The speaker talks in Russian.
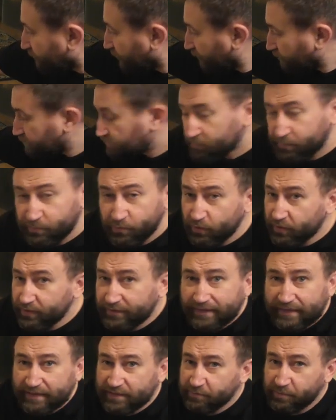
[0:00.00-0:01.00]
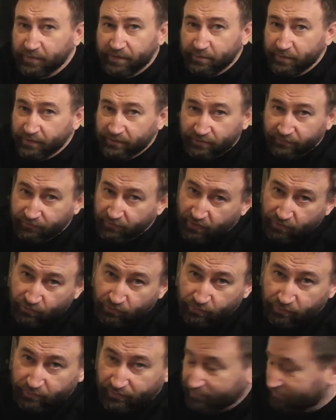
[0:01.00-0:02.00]
В общем, поле для экспериментов
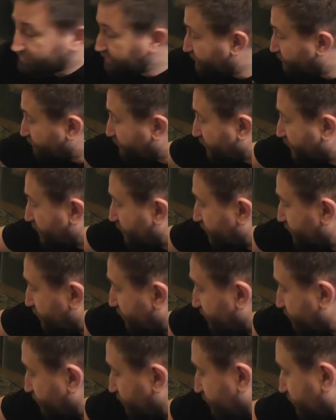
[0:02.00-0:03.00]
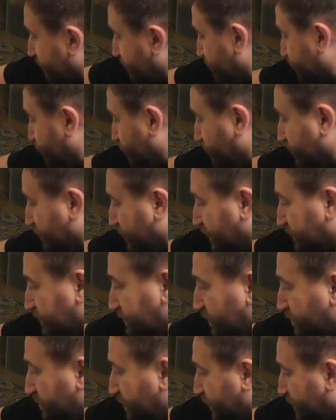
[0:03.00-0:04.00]
огромное. За два э, все-таки
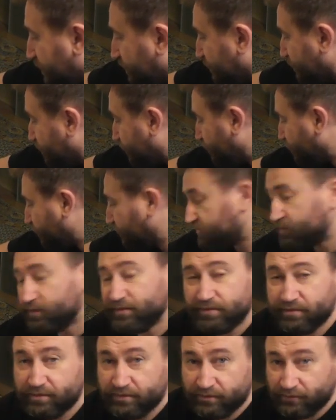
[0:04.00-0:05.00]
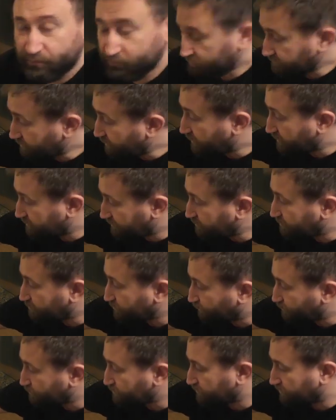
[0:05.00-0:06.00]
конца брать не стоит, но за один
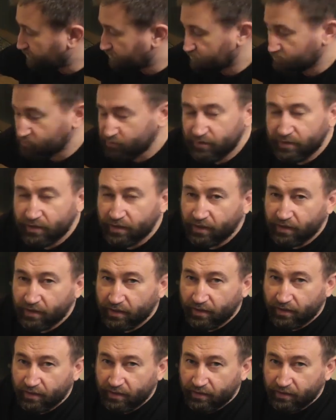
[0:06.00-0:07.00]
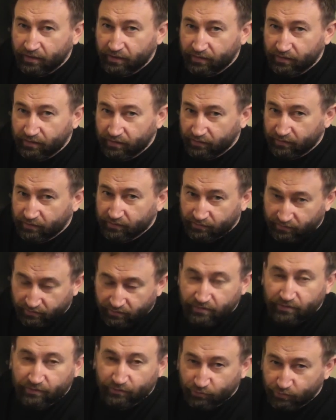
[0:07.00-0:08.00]
можно легко. И
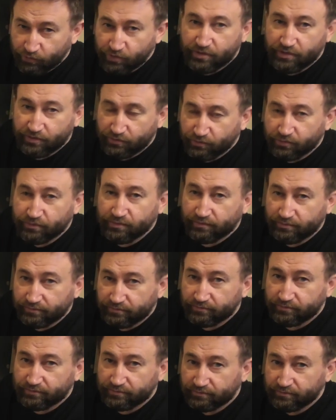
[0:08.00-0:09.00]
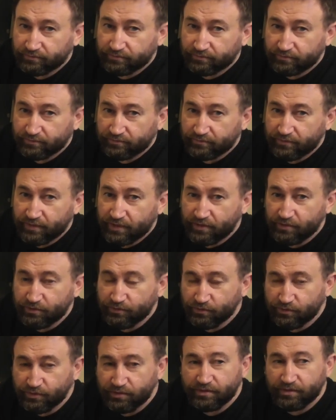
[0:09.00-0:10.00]
энергия тоже идет.
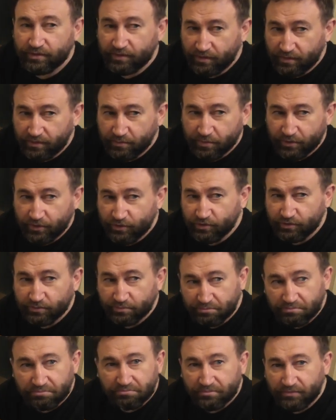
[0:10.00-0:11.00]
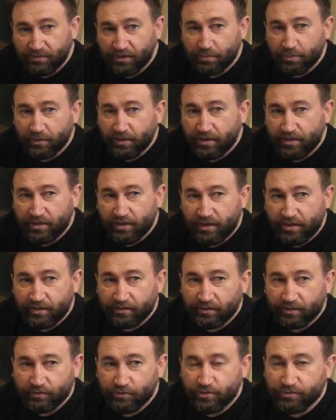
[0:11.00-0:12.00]
Идет, и причем неплохая,
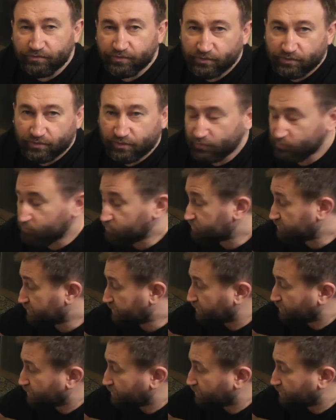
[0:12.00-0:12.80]
на очень высоких уровнях.